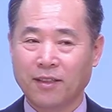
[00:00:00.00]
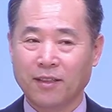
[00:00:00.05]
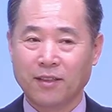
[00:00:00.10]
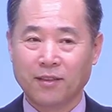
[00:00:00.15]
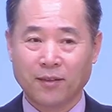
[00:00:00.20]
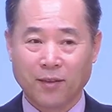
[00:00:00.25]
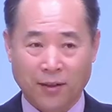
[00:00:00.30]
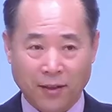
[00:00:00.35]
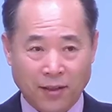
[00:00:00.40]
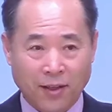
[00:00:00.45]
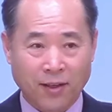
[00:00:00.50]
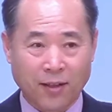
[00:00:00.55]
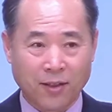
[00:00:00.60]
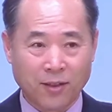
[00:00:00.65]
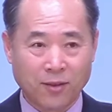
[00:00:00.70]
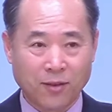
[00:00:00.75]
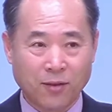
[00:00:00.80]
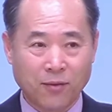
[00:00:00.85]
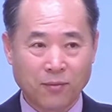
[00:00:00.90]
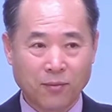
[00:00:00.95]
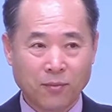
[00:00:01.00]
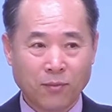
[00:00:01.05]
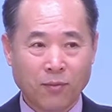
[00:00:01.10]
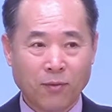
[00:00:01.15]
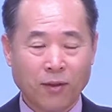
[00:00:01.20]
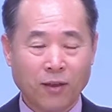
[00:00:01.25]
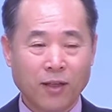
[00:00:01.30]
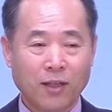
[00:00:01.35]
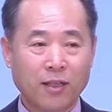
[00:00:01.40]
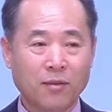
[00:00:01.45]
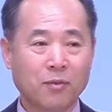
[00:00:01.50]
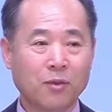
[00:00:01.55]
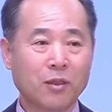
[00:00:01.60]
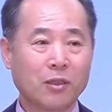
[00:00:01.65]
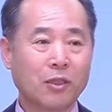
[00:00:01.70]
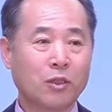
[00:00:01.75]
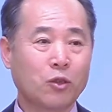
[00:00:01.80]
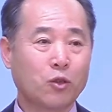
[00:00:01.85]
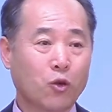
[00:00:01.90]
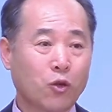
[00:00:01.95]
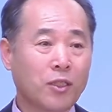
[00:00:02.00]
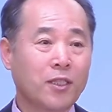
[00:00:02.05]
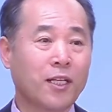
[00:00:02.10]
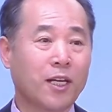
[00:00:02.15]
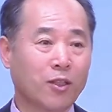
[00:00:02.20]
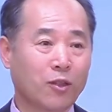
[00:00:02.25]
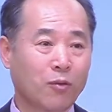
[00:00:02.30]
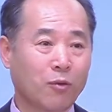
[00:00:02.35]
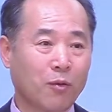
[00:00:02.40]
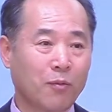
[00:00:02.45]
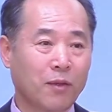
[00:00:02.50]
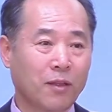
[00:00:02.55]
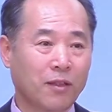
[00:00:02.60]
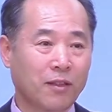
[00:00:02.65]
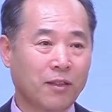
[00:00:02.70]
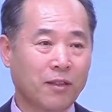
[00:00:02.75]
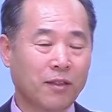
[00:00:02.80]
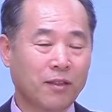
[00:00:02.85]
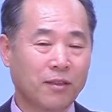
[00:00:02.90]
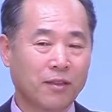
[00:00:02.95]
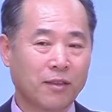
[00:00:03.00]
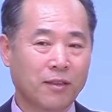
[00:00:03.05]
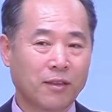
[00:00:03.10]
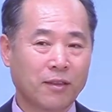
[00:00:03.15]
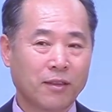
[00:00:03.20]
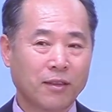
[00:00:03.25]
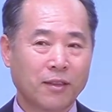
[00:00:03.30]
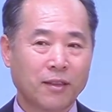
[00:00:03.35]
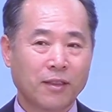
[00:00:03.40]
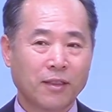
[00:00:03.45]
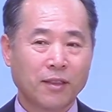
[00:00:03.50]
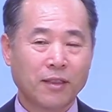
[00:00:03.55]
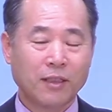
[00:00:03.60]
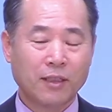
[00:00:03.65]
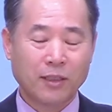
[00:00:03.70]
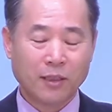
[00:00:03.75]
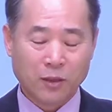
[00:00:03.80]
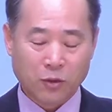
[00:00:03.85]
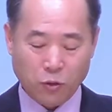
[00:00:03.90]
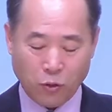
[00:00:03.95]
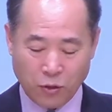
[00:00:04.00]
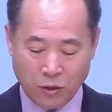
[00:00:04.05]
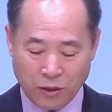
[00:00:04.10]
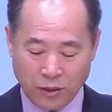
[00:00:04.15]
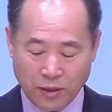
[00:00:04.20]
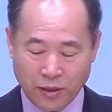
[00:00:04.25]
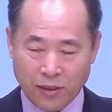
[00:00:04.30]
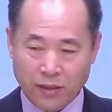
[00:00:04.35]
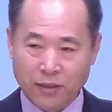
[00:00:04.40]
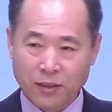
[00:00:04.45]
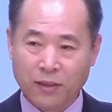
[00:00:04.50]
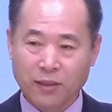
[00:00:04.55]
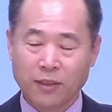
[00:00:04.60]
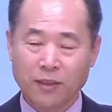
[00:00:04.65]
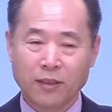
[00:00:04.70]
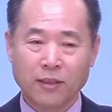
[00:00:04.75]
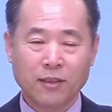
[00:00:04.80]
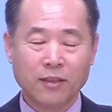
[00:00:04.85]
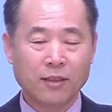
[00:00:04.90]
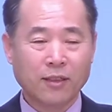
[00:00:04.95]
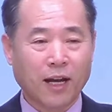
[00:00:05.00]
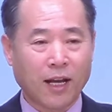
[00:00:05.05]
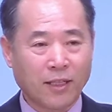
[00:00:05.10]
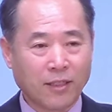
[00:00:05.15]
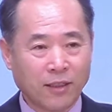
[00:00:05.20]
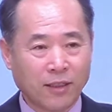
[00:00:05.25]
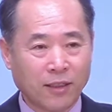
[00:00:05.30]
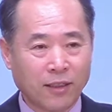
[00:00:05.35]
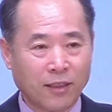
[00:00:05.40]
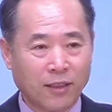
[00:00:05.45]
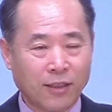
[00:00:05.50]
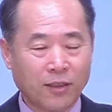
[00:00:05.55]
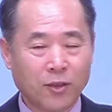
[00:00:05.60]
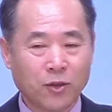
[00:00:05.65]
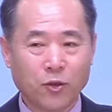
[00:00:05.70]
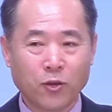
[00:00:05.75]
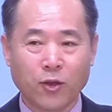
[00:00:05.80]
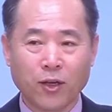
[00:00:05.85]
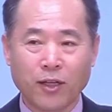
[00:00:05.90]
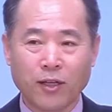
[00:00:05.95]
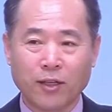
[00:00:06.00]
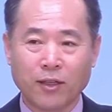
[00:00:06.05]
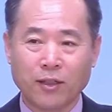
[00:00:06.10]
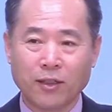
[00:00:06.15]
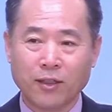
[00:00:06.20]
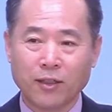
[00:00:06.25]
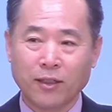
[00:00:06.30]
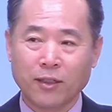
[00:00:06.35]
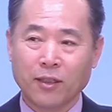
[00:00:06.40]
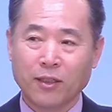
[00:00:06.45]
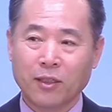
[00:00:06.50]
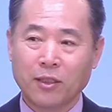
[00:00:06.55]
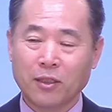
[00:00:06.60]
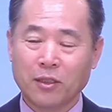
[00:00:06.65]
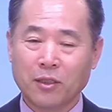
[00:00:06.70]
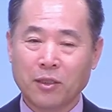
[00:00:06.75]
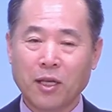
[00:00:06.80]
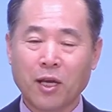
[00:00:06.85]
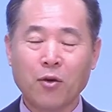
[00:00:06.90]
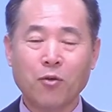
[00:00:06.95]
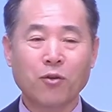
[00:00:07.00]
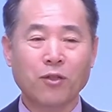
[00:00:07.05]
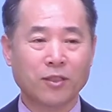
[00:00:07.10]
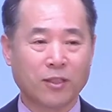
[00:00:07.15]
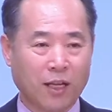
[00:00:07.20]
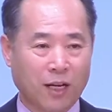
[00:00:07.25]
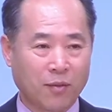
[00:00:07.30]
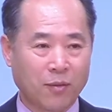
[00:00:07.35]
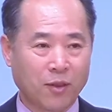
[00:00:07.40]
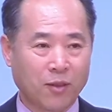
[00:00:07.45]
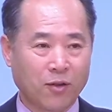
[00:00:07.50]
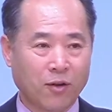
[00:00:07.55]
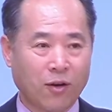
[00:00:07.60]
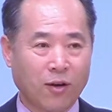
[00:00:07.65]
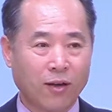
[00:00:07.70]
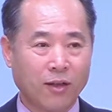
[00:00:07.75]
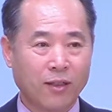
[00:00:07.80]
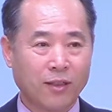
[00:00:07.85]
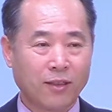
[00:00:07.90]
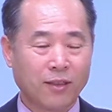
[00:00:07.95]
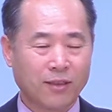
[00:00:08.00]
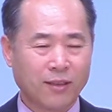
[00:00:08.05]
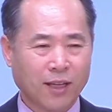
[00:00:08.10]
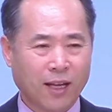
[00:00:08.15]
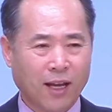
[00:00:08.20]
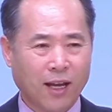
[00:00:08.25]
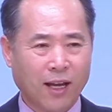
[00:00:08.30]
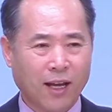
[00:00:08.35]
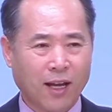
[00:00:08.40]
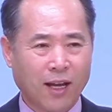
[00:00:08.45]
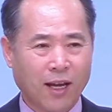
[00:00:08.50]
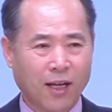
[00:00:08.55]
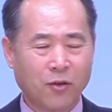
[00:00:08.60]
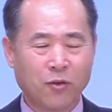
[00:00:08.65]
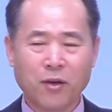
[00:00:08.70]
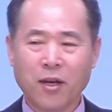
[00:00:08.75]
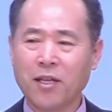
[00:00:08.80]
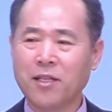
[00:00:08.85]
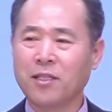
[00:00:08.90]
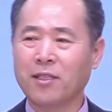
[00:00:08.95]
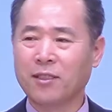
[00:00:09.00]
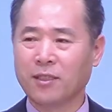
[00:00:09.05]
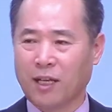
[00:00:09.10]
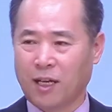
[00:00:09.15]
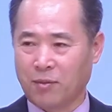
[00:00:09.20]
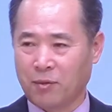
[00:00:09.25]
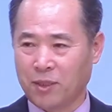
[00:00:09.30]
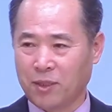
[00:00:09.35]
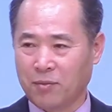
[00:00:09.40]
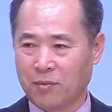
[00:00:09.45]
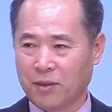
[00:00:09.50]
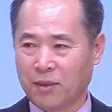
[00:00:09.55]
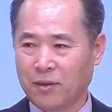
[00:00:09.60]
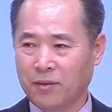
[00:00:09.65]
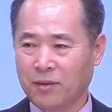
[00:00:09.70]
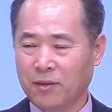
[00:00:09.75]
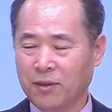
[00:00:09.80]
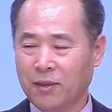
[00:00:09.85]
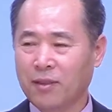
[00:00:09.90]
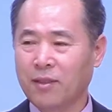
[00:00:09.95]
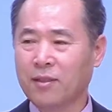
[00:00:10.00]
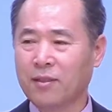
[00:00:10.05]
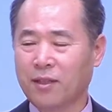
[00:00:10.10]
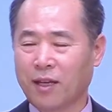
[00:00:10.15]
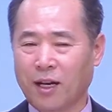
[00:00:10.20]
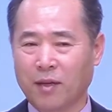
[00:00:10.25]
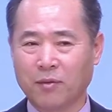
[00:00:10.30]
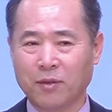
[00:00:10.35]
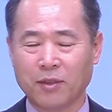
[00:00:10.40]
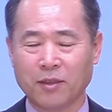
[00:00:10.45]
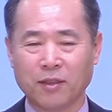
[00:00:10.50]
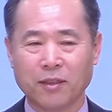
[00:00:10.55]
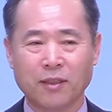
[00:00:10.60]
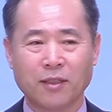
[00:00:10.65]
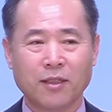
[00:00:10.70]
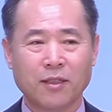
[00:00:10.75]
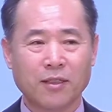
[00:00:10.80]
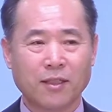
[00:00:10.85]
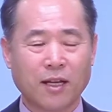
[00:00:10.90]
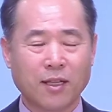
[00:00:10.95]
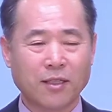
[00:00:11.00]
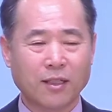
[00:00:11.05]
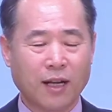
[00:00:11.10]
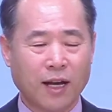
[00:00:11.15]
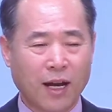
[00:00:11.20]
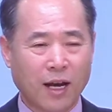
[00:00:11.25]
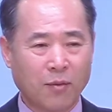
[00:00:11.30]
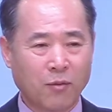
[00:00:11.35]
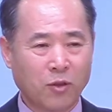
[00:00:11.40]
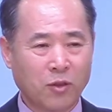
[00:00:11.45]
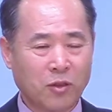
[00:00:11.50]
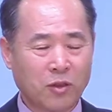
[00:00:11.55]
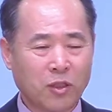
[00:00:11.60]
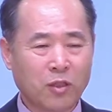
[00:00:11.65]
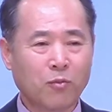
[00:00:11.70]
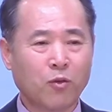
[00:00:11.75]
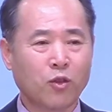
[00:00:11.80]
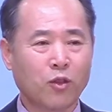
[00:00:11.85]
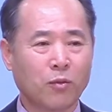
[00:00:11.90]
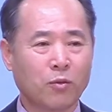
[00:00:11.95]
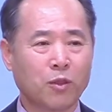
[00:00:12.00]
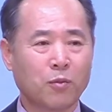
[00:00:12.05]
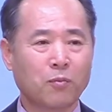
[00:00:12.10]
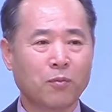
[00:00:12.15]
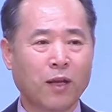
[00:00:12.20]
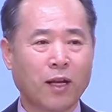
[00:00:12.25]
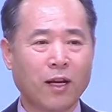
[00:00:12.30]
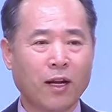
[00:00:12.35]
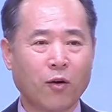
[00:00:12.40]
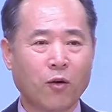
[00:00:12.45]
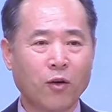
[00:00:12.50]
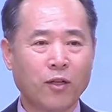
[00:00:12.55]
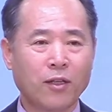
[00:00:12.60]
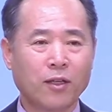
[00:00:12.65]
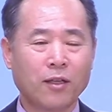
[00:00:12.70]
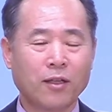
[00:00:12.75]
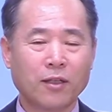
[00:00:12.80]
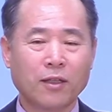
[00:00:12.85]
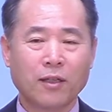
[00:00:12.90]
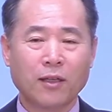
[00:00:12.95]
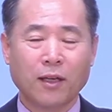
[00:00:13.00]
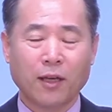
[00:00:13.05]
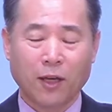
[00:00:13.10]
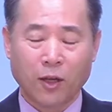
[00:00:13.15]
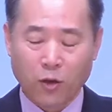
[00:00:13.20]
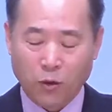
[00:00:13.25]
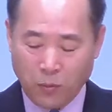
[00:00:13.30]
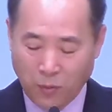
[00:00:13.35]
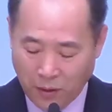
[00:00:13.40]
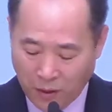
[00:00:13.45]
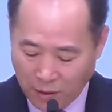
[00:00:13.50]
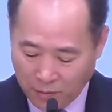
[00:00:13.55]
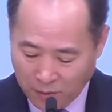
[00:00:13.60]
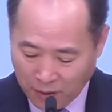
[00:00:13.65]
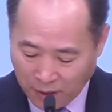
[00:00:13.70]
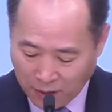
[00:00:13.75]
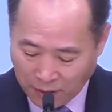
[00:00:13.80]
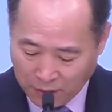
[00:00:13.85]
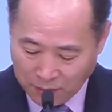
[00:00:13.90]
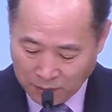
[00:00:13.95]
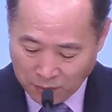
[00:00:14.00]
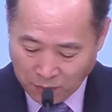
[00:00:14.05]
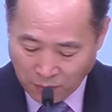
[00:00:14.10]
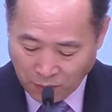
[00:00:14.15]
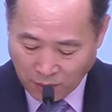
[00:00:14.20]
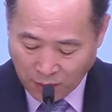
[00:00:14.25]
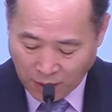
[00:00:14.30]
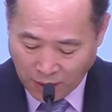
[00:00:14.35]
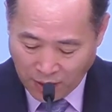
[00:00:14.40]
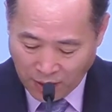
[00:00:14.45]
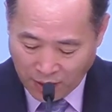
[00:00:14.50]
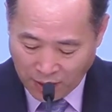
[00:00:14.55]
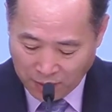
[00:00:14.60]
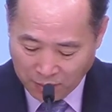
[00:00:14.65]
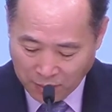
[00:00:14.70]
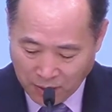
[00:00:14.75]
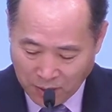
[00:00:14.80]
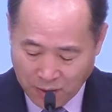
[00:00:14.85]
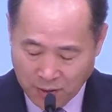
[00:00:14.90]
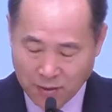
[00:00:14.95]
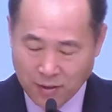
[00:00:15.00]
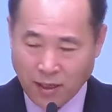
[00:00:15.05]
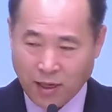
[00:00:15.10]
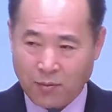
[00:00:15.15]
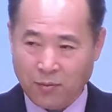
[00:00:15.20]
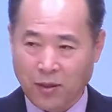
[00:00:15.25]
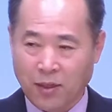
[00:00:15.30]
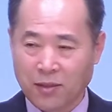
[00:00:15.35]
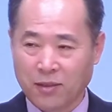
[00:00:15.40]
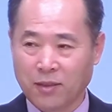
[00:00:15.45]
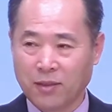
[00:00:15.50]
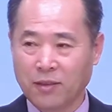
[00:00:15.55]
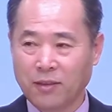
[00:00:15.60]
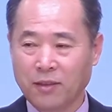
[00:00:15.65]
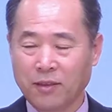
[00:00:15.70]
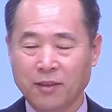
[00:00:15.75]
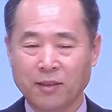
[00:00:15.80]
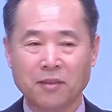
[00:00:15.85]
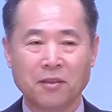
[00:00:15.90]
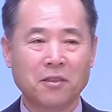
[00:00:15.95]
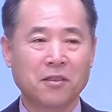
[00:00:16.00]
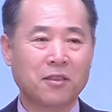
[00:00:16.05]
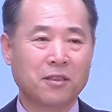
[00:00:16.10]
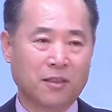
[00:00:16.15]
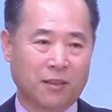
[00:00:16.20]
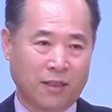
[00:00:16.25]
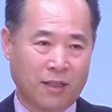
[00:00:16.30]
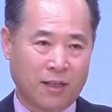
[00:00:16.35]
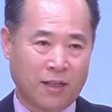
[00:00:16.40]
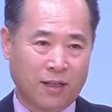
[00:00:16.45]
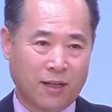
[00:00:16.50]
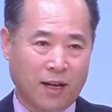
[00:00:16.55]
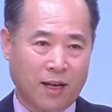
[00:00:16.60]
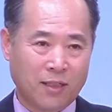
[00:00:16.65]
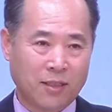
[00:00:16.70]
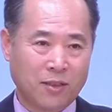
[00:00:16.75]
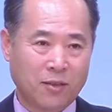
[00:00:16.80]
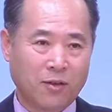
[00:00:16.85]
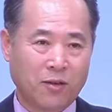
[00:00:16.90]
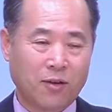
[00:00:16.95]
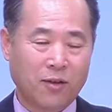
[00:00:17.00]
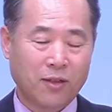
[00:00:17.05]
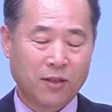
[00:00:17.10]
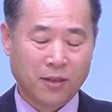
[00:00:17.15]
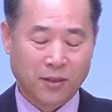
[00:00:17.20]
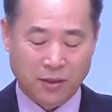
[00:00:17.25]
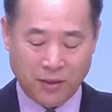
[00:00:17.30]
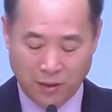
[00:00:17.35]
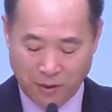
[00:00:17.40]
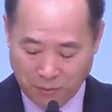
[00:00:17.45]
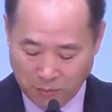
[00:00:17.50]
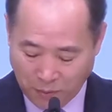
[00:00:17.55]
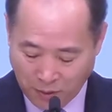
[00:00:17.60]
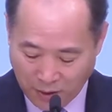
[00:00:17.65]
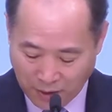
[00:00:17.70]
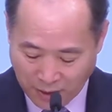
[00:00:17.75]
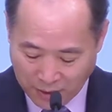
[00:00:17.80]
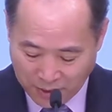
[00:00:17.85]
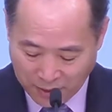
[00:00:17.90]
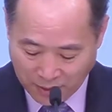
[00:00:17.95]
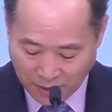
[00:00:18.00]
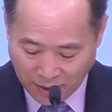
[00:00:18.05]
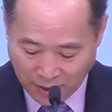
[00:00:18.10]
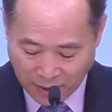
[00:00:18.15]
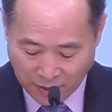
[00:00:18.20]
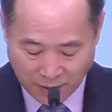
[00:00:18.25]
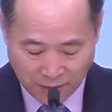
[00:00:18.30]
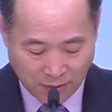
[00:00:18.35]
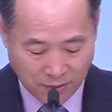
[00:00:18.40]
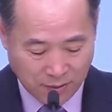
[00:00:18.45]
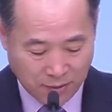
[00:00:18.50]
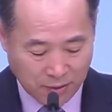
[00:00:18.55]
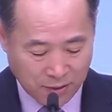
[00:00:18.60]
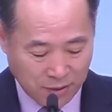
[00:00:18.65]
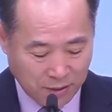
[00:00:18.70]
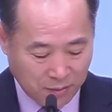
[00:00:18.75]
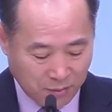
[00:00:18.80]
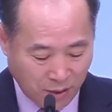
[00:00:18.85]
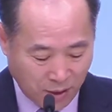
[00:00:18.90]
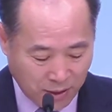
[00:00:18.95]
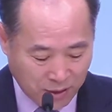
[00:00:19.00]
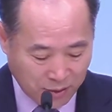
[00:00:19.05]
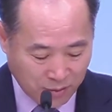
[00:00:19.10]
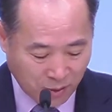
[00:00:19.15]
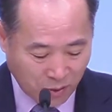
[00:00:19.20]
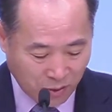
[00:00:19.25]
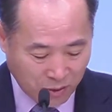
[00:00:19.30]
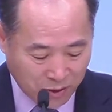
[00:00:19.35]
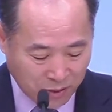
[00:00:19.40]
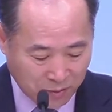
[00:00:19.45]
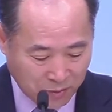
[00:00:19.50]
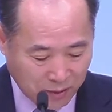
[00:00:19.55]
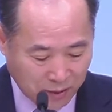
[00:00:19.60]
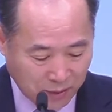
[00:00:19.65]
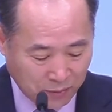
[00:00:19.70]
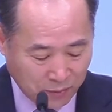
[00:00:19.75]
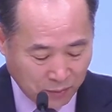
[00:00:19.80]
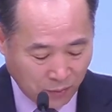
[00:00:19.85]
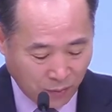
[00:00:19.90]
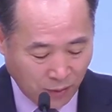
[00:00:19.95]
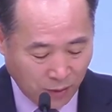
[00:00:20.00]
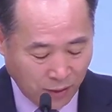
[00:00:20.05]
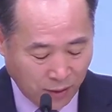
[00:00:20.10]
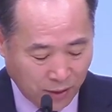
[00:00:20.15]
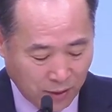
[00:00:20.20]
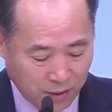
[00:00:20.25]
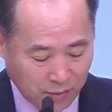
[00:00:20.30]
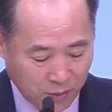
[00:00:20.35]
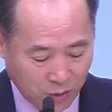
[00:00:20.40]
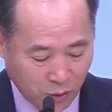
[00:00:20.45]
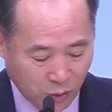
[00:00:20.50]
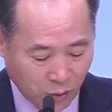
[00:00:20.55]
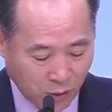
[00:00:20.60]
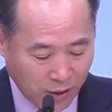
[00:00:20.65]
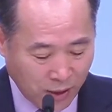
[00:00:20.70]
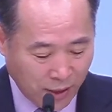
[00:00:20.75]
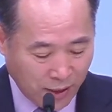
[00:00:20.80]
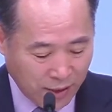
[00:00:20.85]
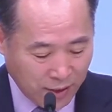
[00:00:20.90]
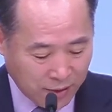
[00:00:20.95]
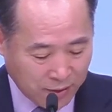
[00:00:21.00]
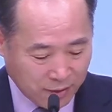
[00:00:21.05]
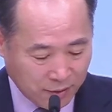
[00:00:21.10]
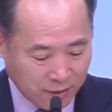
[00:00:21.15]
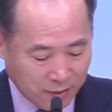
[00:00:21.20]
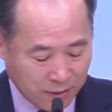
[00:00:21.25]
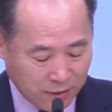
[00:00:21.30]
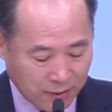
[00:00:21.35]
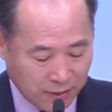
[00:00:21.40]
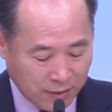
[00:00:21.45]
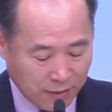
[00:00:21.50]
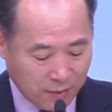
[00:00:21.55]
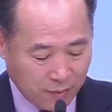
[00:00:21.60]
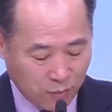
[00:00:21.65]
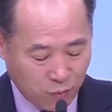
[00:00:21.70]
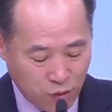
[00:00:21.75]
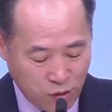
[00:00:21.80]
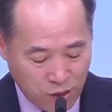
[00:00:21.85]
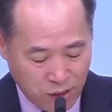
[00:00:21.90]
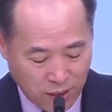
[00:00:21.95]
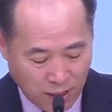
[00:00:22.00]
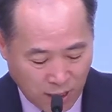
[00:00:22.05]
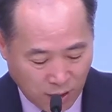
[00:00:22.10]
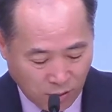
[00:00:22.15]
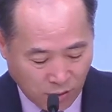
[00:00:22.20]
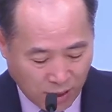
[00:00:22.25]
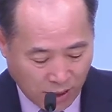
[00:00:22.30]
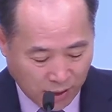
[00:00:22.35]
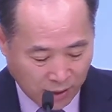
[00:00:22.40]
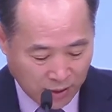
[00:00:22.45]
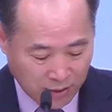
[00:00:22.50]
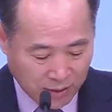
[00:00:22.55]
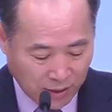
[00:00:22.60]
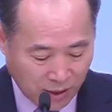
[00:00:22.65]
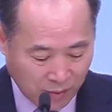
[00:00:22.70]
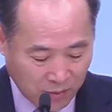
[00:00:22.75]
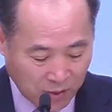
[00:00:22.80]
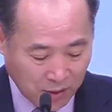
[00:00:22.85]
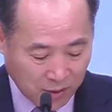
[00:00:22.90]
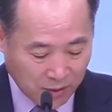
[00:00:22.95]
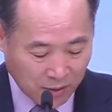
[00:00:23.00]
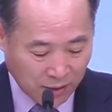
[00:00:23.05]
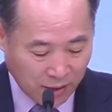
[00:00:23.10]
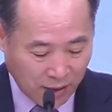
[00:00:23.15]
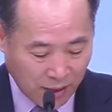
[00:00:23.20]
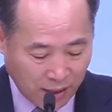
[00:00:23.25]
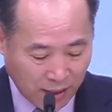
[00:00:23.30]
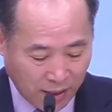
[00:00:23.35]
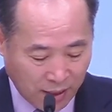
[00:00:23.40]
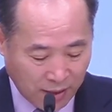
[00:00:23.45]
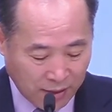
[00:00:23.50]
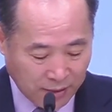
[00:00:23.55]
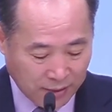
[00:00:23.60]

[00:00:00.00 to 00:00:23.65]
떼내야 되는 거죠. 그럼 어떤 조직에도 보면은 그 조직을, 그 가정을, 교회를 세우는 사람이 있고 자꾸 해치는 사람이 있습니다. 그런 사람은 사실 아무런 쓸모도 없을 뿐 아니라 오히려 해롭기 때문에 하나님께 그런 사람 대해서는 징계를 가하시고 심판을 하신다는 것을 말씀하고 있습니다. 그럼 교회 안에서 불량하고 악한 사람들이 어떤가?